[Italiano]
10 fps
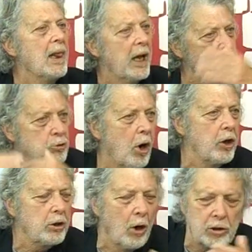i
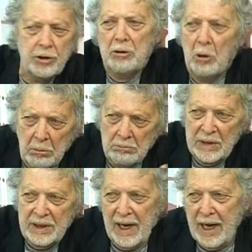suoi cose, io
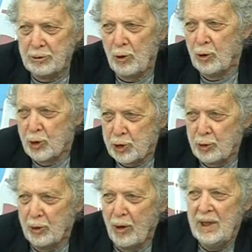tra l'altro ho
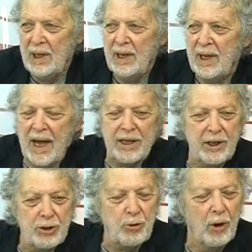conosciuto anche
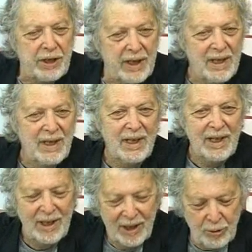i suoi,
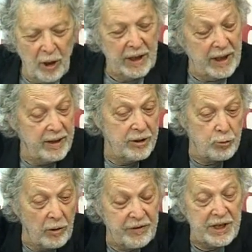i suoi, i
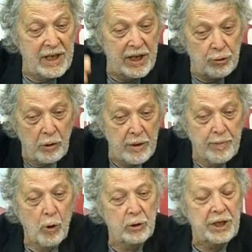suoi figli, i suoi
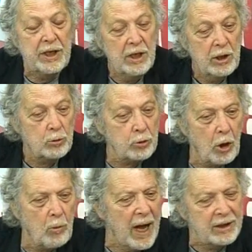nipoti,
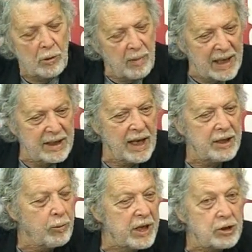tutto quanto, ma al di là
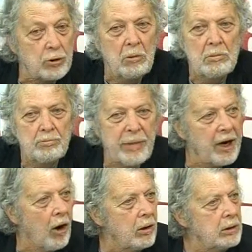di questo,
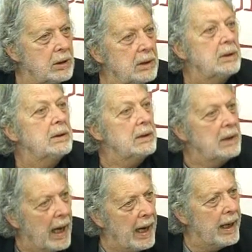però,
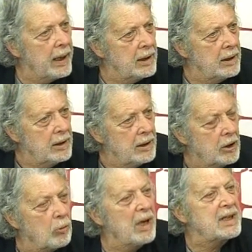eh,
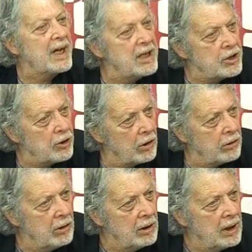quanti anni sono?